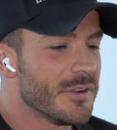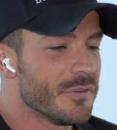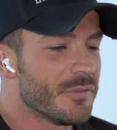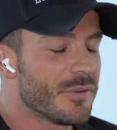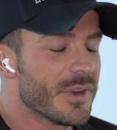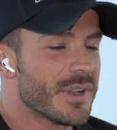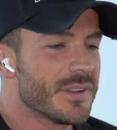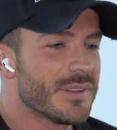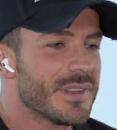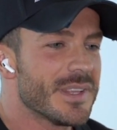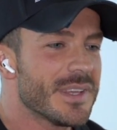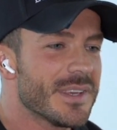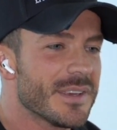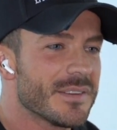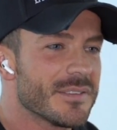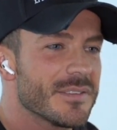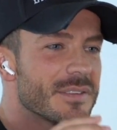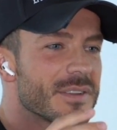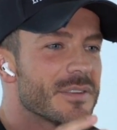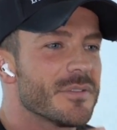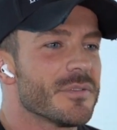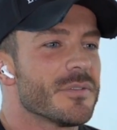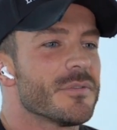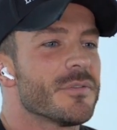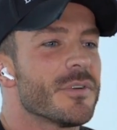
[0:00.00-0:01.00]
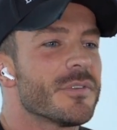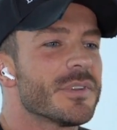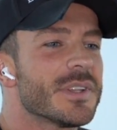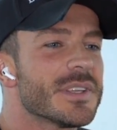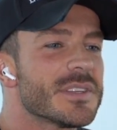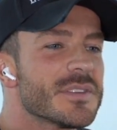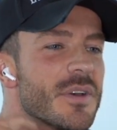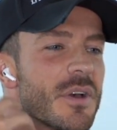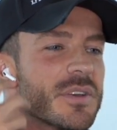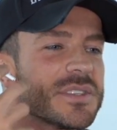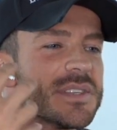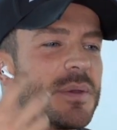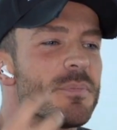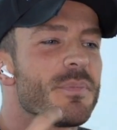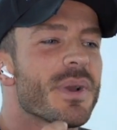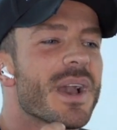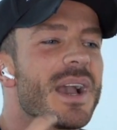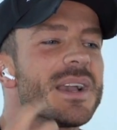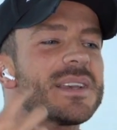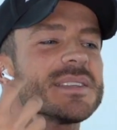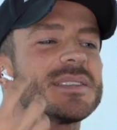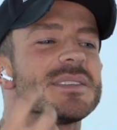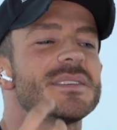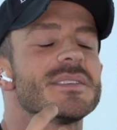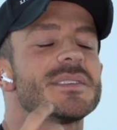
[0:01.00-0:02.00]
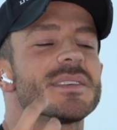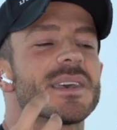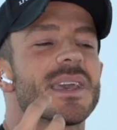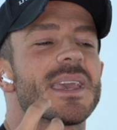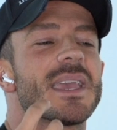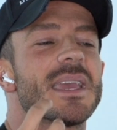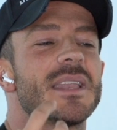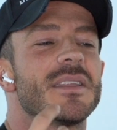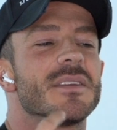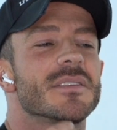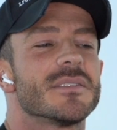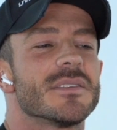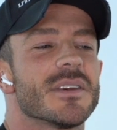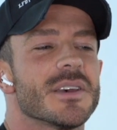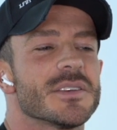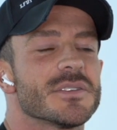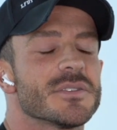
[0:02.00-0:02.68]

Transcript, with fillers: wo er nicht wo wirklich so aus der Praxis redet.